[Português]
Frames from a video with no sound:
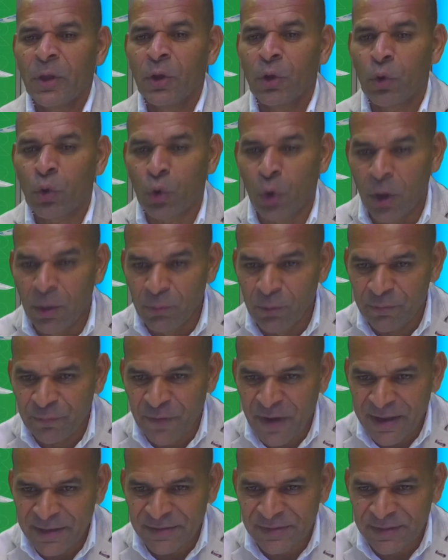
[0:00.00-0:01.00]
Como
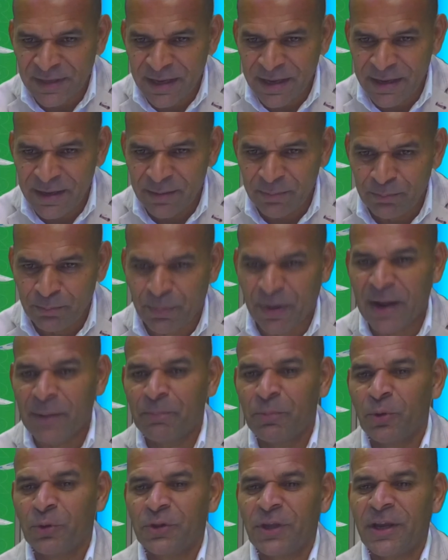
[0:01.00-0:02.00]
fazer
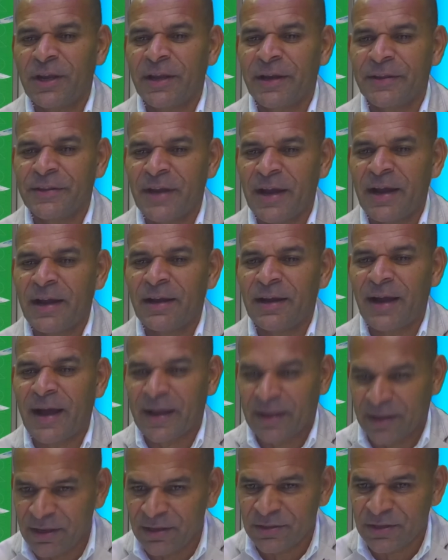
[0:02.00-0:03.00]
para poder ganhar
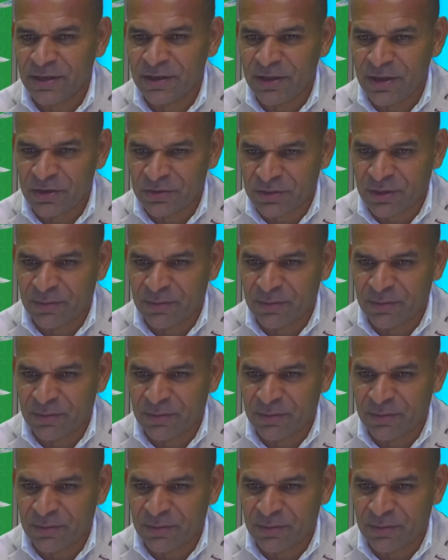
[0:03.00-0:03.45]
a renda extra,